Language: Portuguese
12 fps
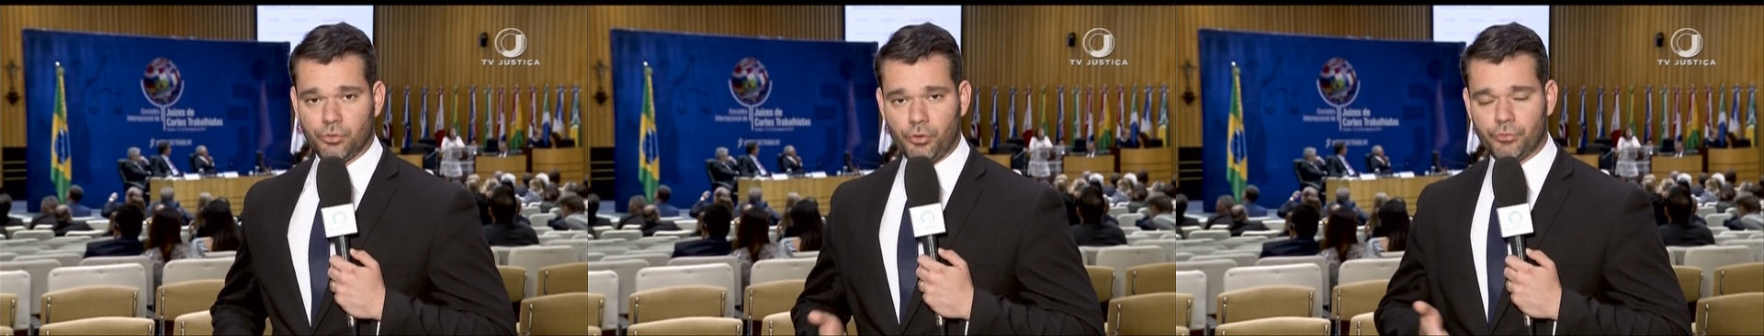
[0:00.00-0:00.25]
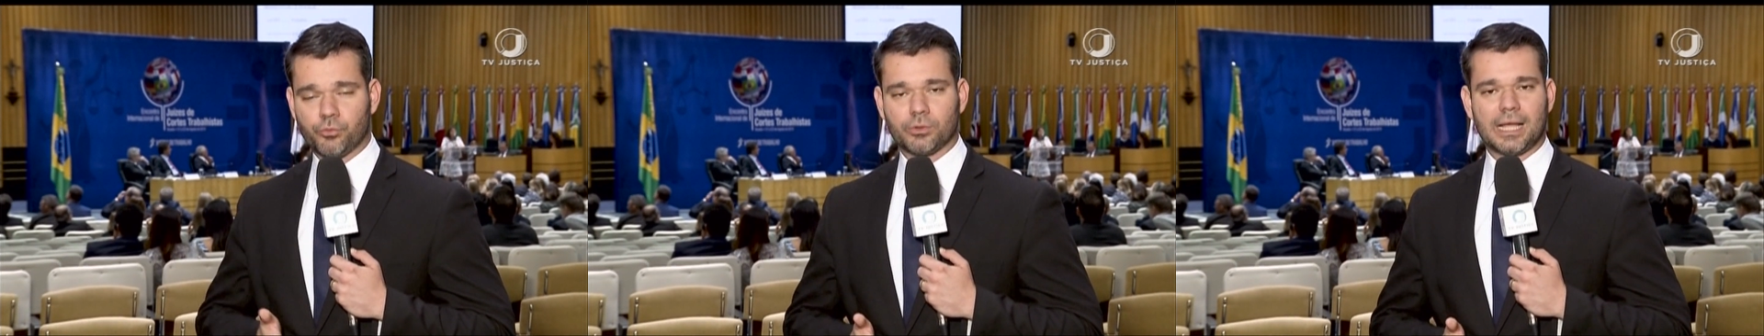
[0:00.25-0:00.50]

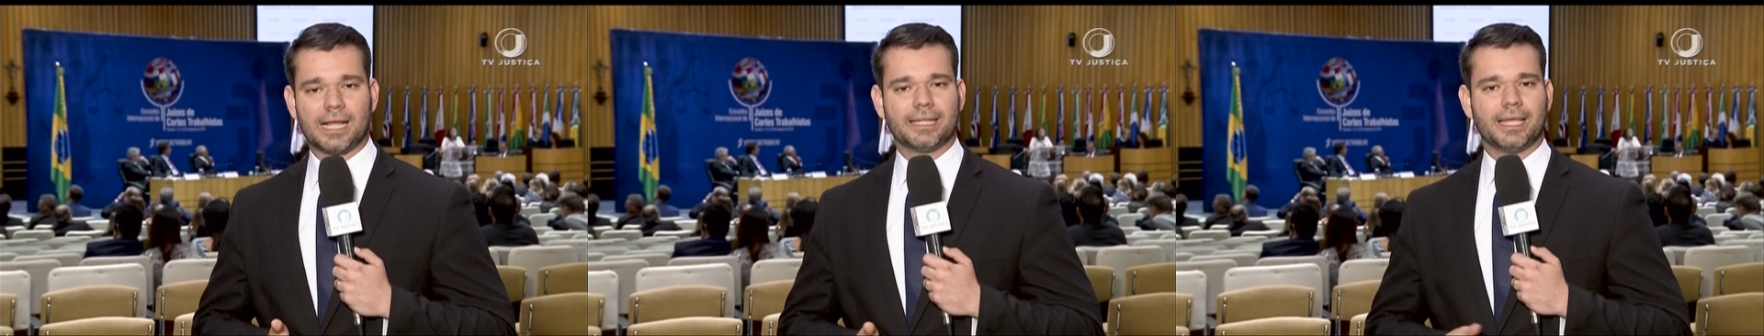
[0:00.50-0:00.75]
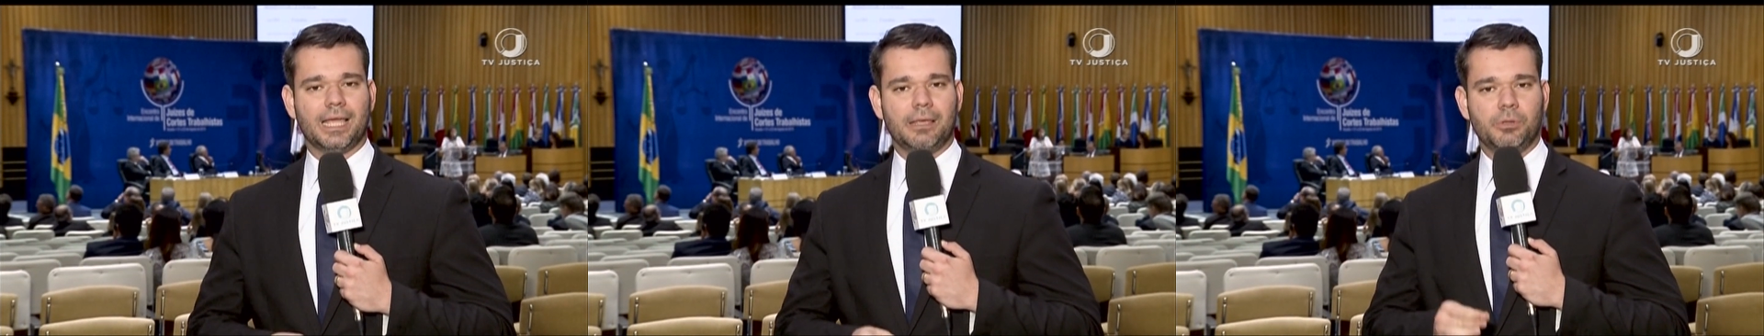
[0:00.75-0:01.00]
foi
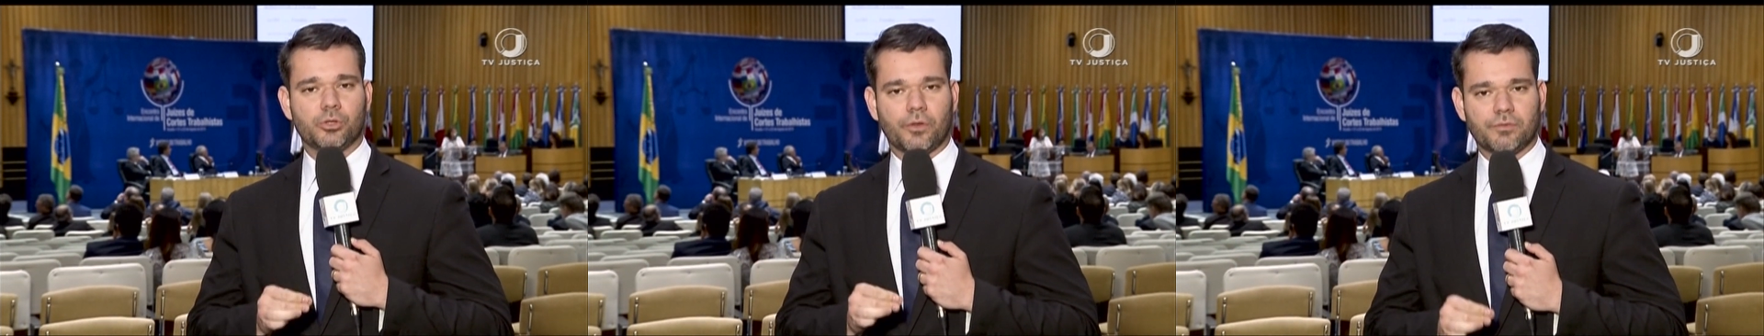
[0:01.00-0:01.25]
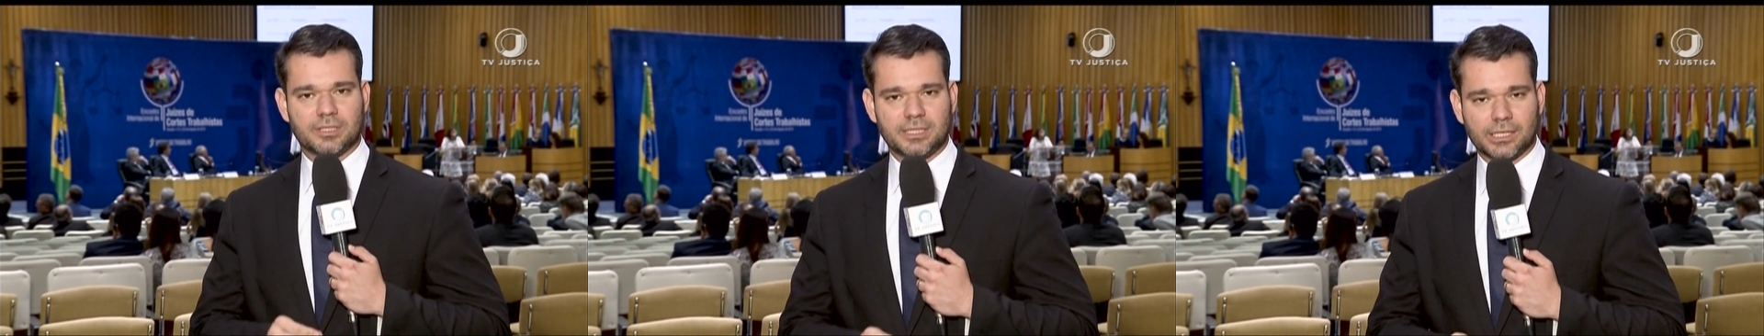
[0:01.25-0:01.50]
fundada em
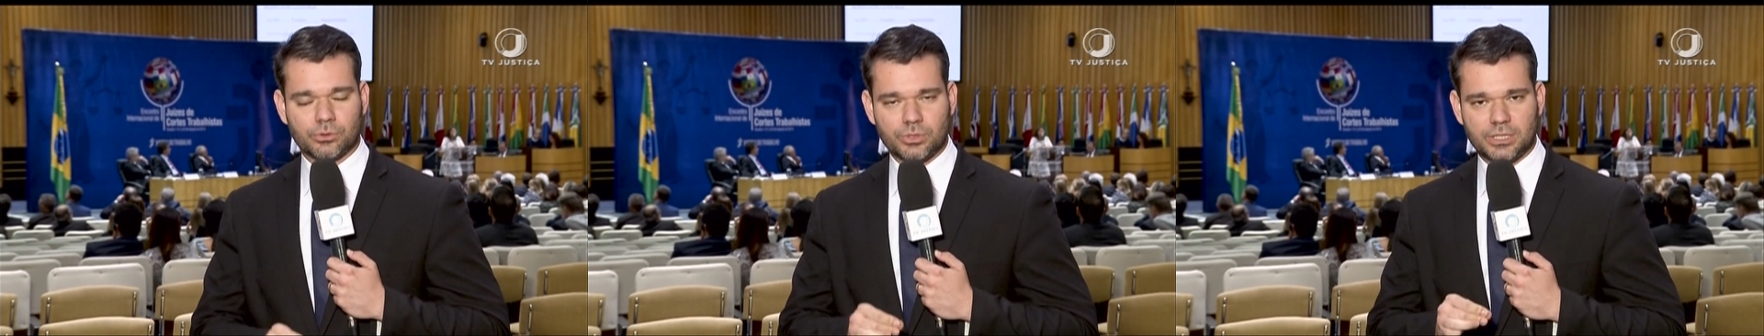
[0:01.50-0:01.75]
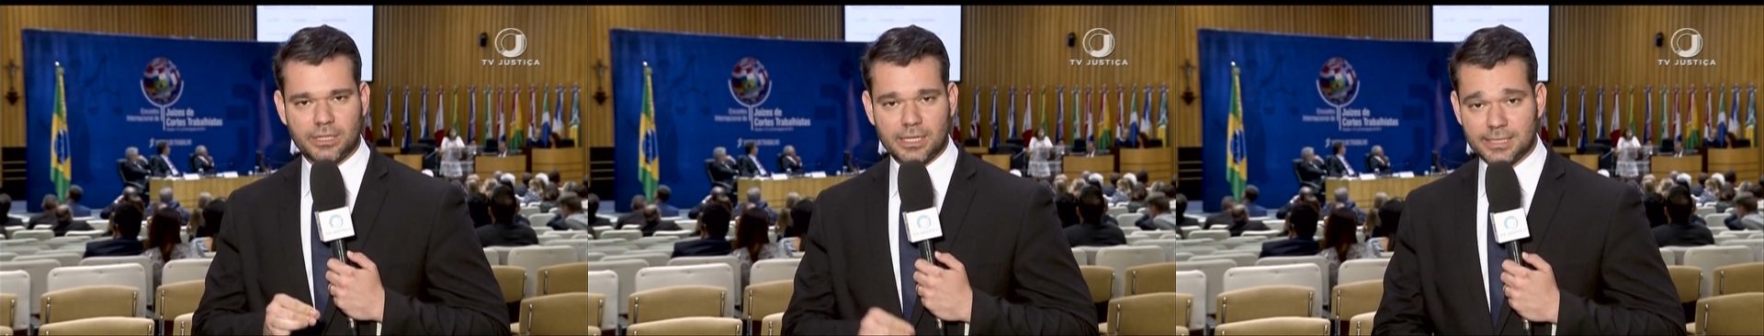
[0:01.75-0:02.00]

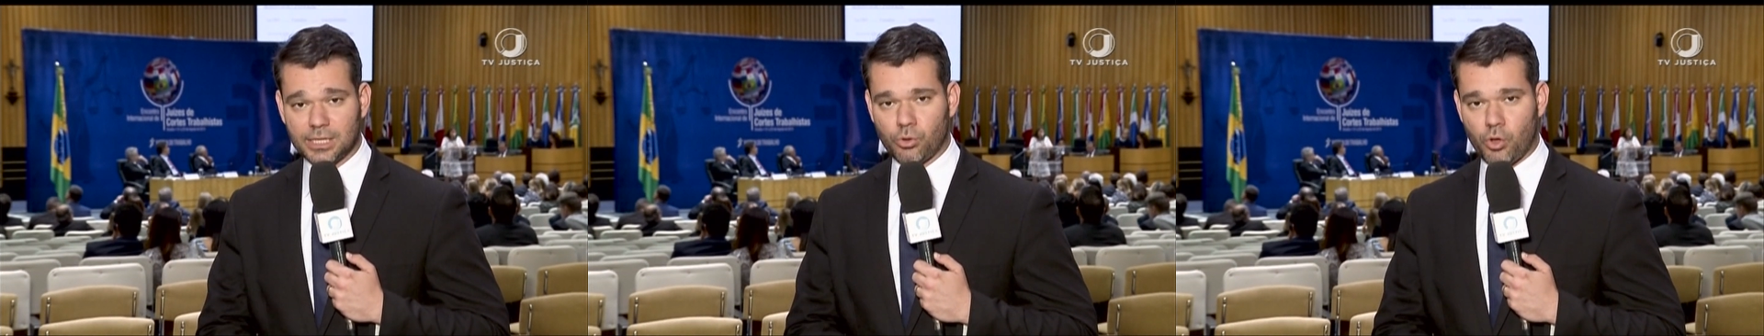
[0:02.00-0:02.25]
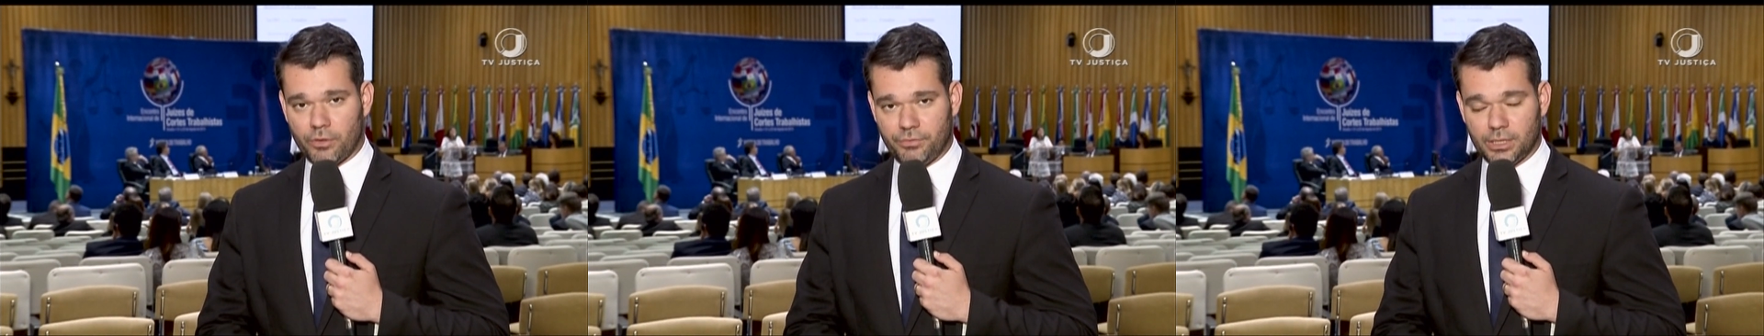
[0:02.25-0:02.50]

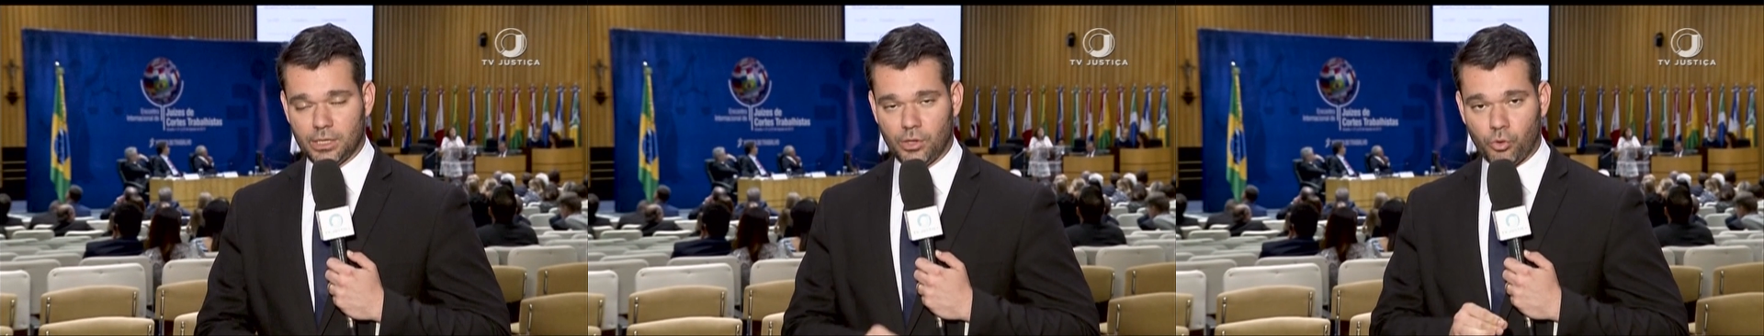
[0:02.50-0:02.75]
1919